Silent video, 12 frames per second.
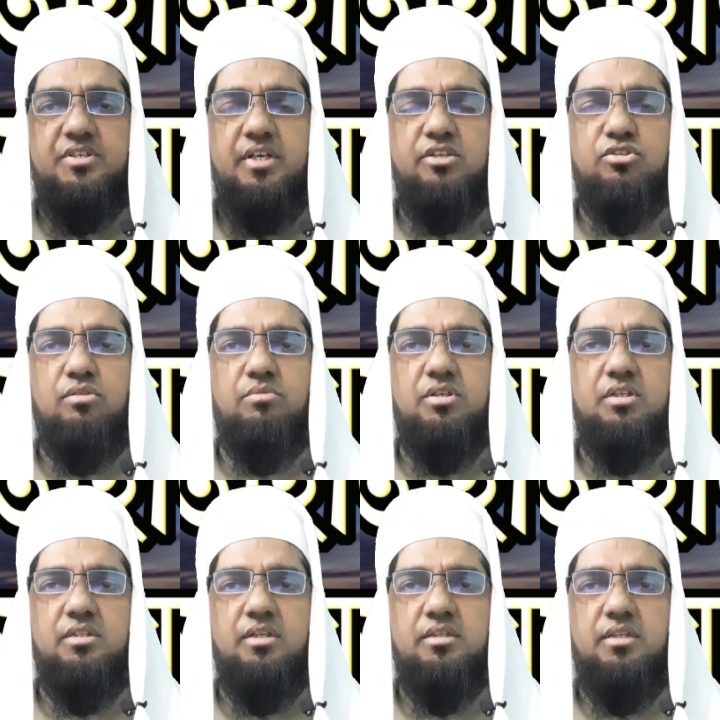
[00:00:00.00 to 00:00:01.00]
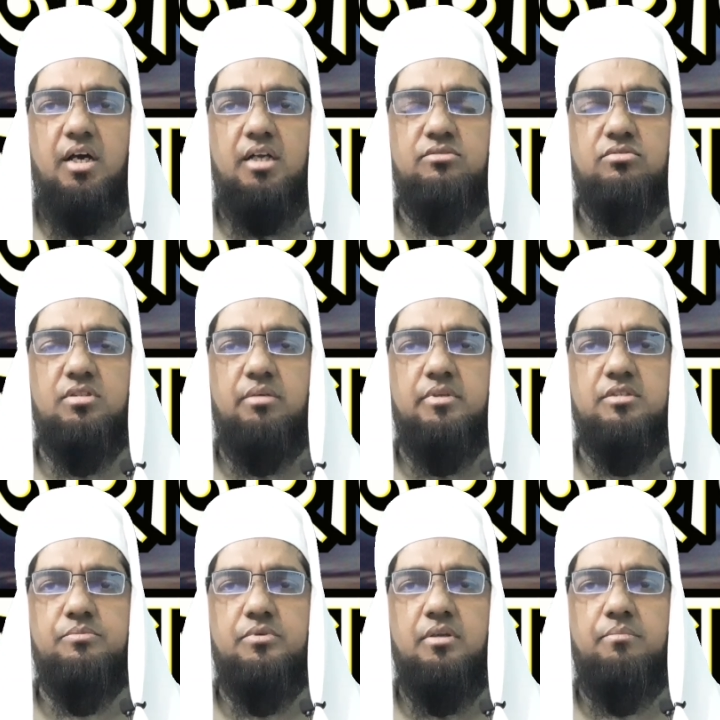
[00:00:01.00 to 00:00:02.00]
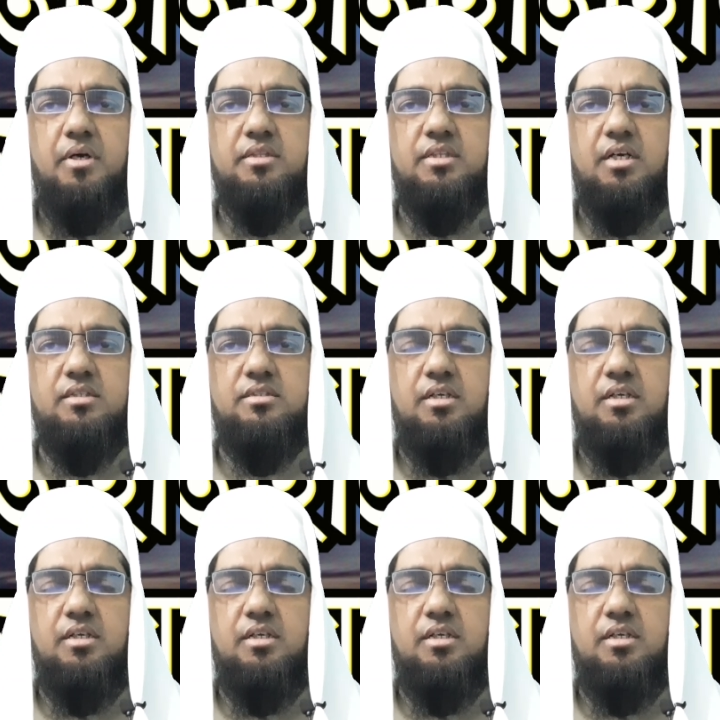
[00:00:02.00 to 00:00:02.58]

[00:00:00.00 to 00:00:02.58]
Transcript: সেই সময়টিতে তাহাজুদ নামাজ পড়ে বান্দা